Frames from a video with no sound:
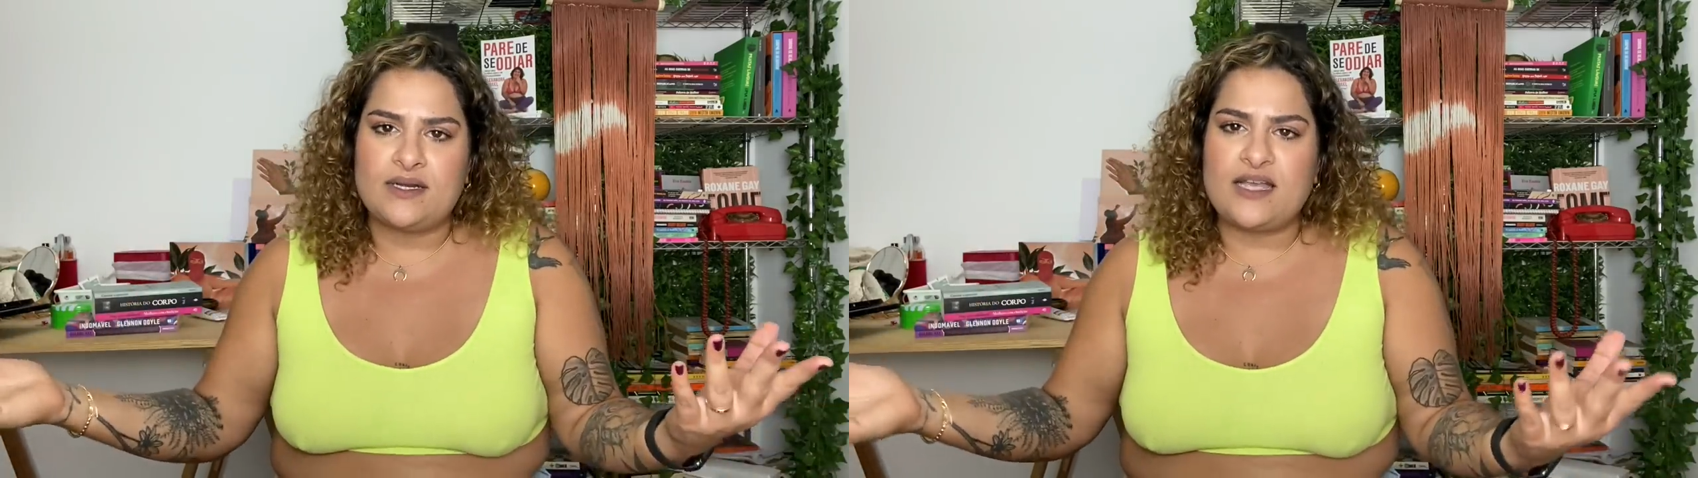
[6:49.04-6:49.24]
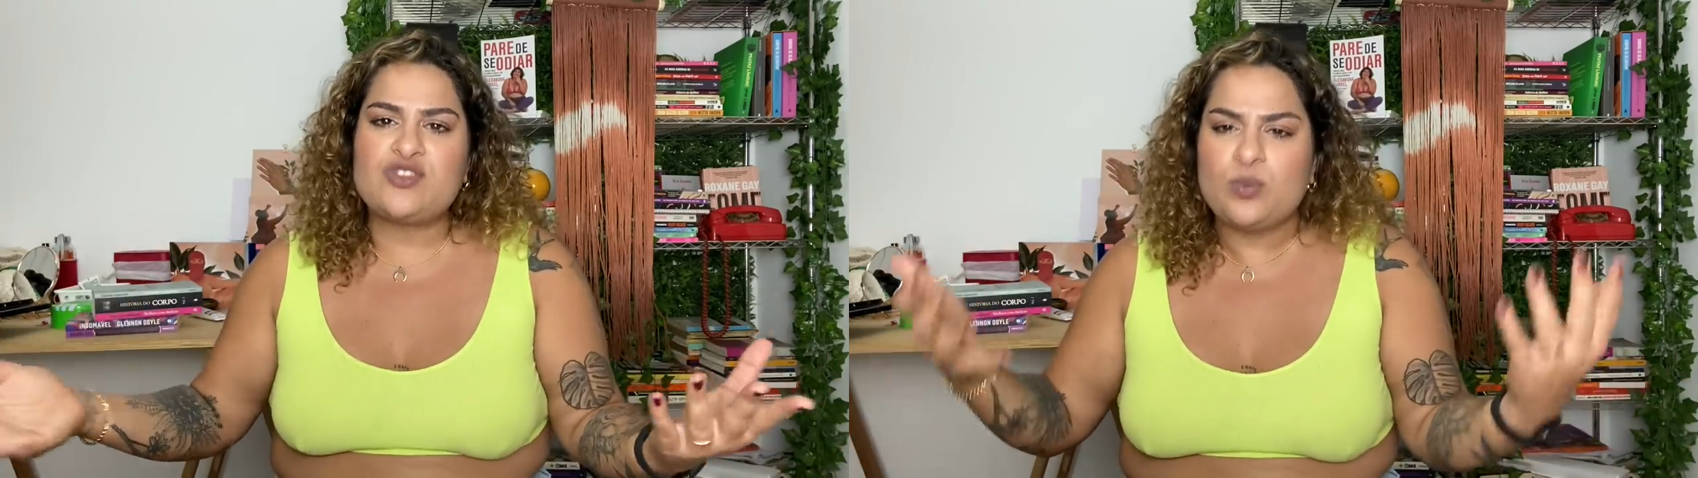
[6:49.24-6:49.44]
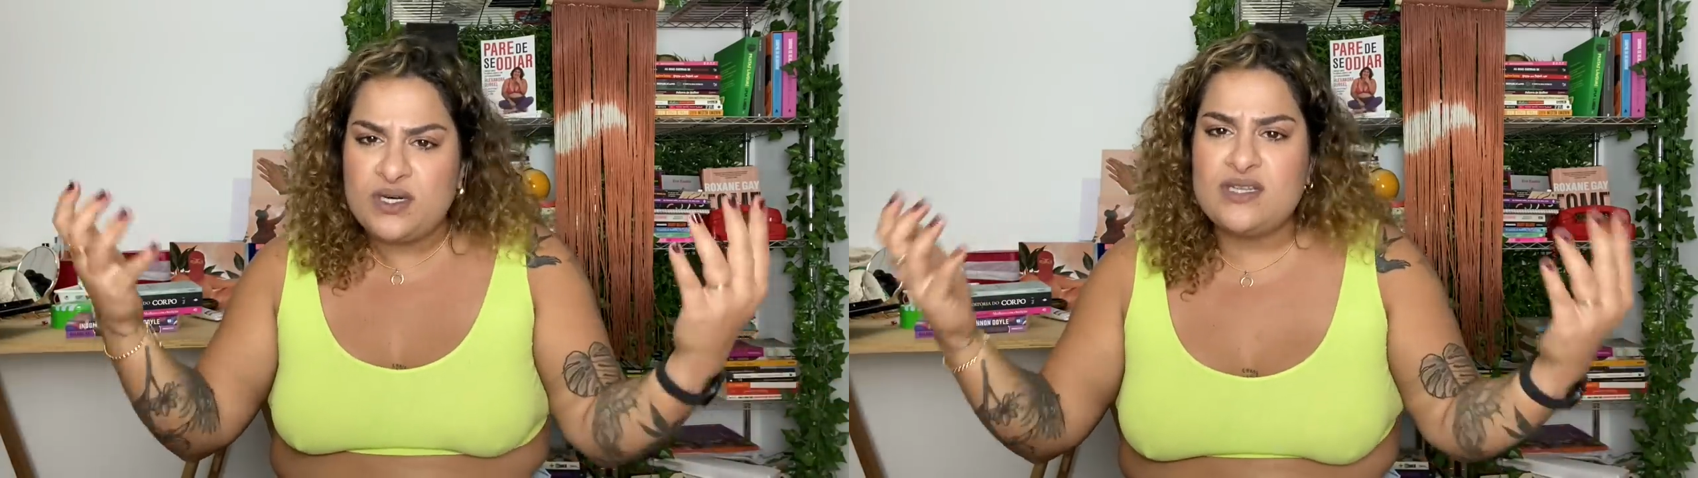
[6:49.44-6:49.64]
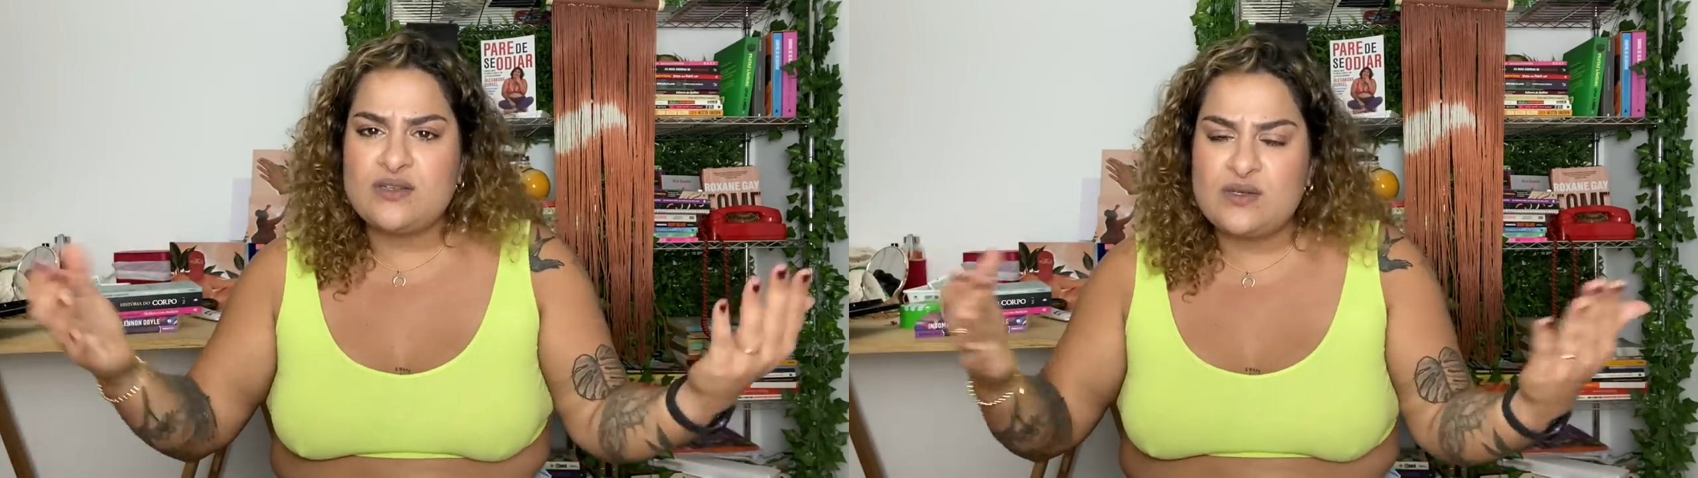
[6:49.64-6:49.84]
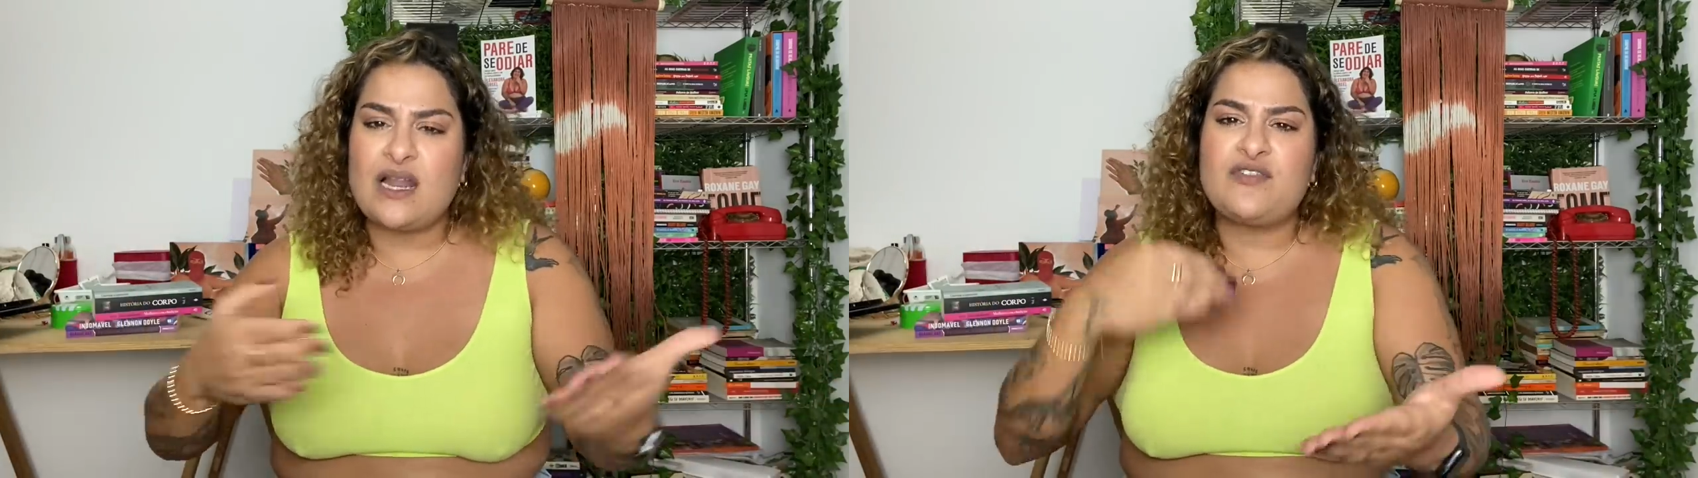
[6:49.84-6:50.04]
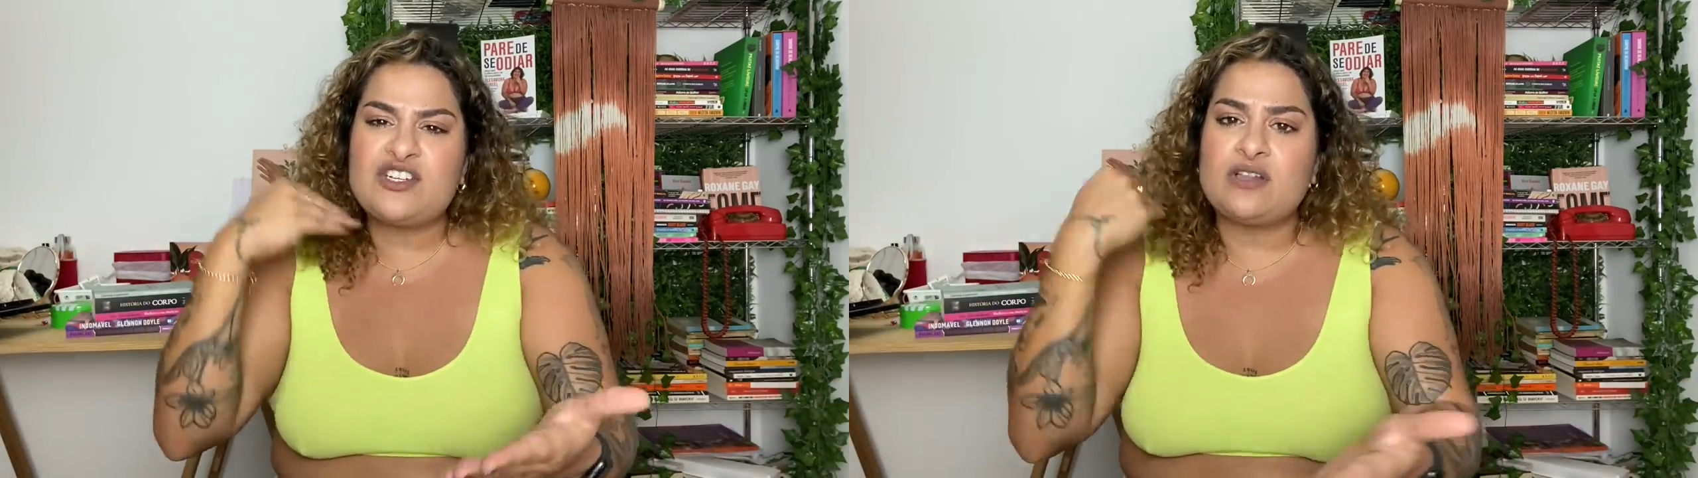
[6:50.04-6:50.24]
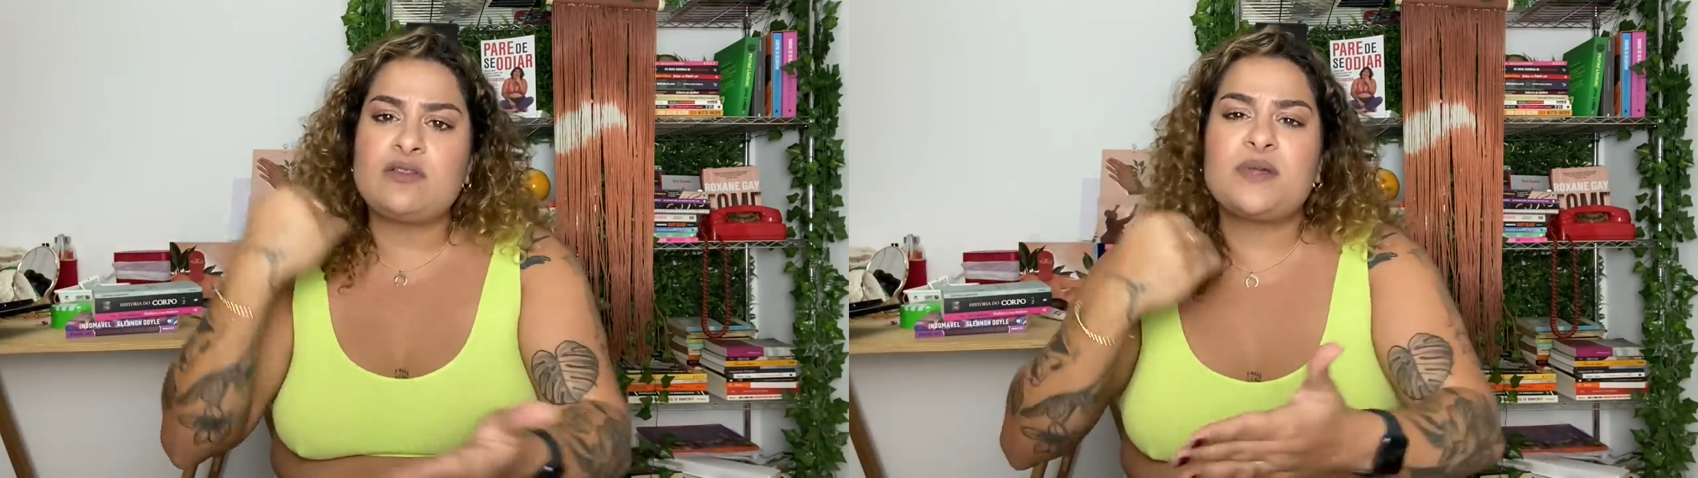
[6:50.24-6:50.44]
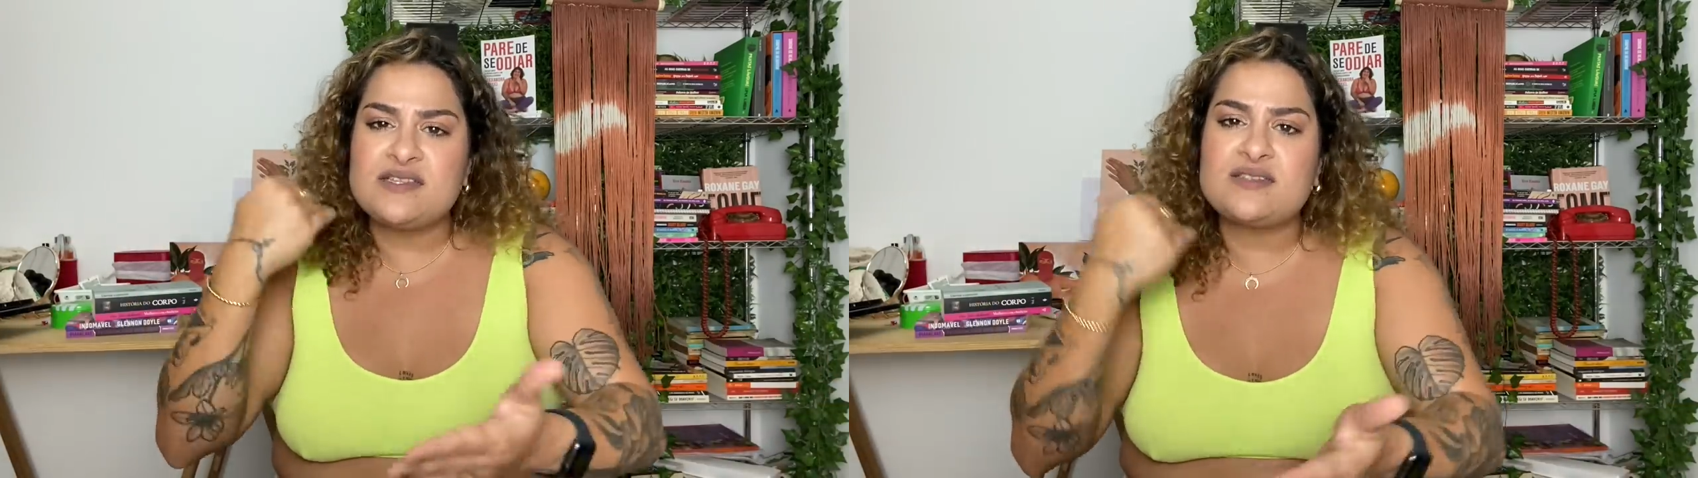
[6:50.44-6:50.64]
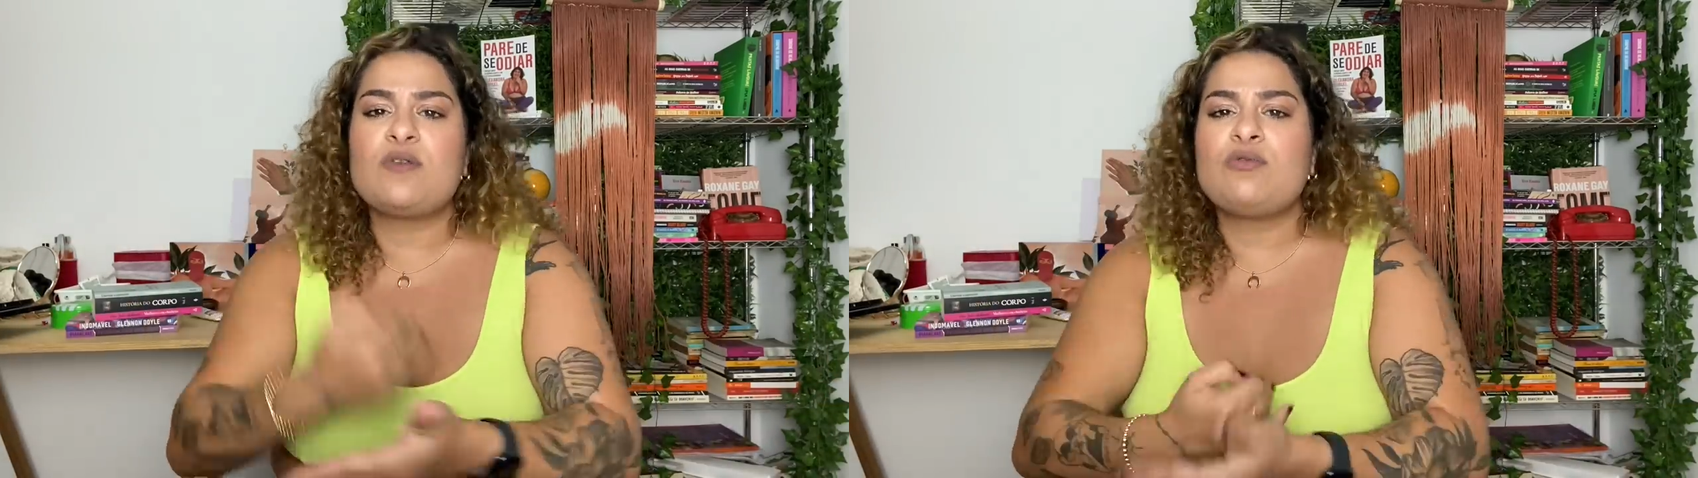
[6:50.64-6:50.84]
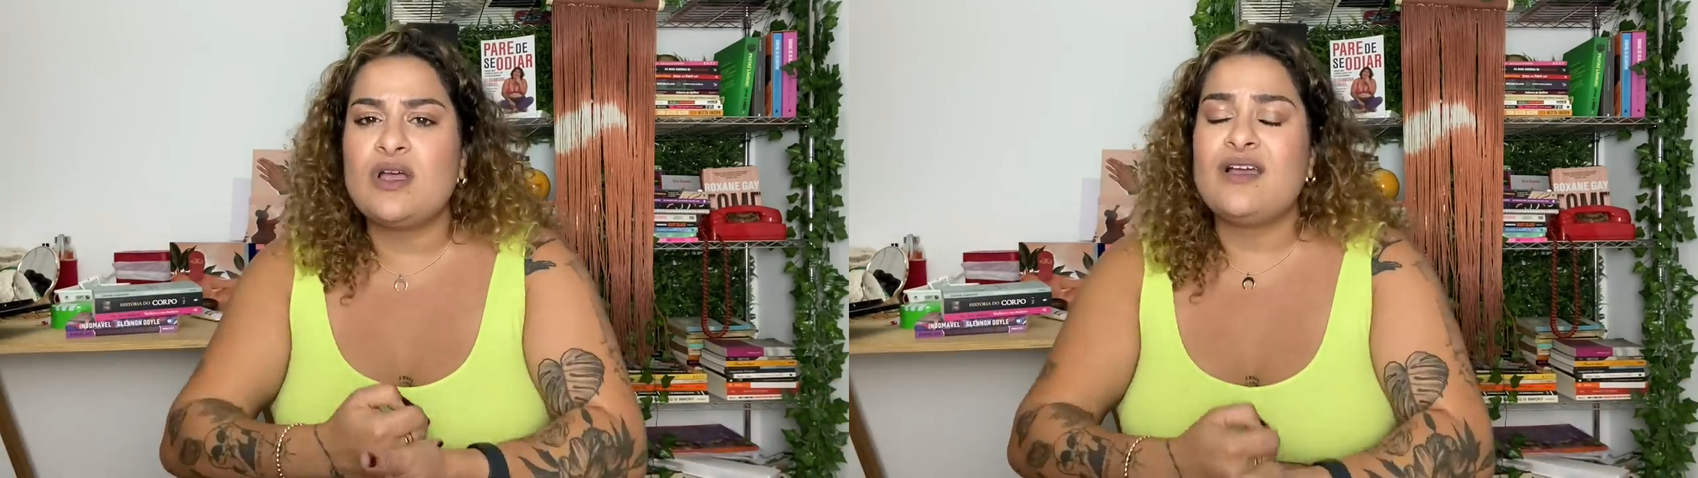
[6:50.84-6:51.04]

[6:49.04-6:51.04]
É sobre isso. Ela fez tanta pressão